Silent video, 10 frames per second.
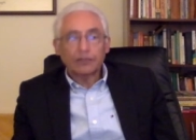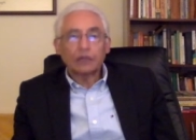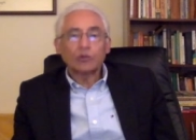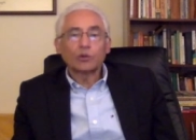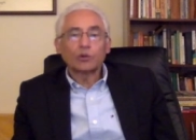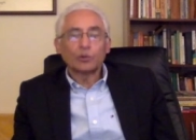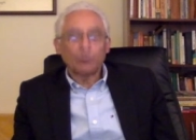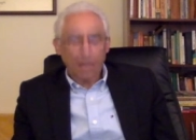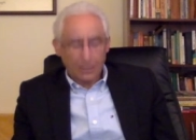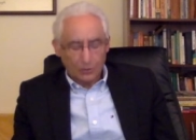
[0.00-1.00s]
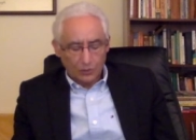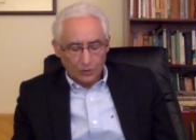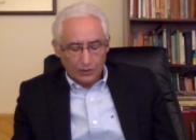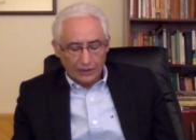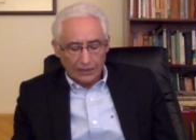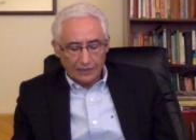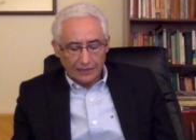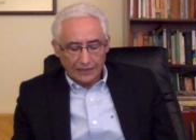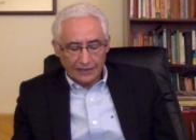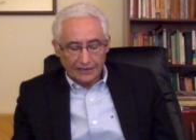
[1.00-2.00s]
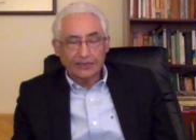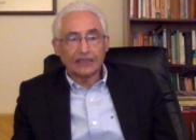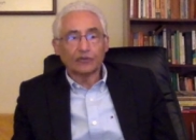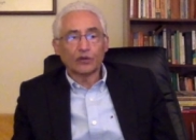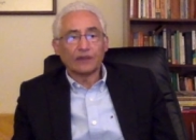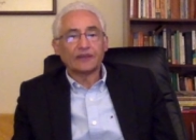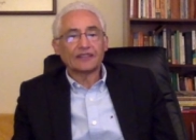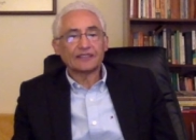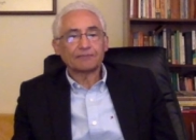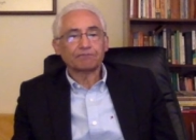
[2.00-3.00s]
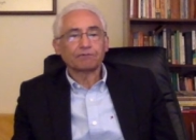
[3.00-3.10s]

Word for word: Pablo Bonmaro y María Cristina Fuentes.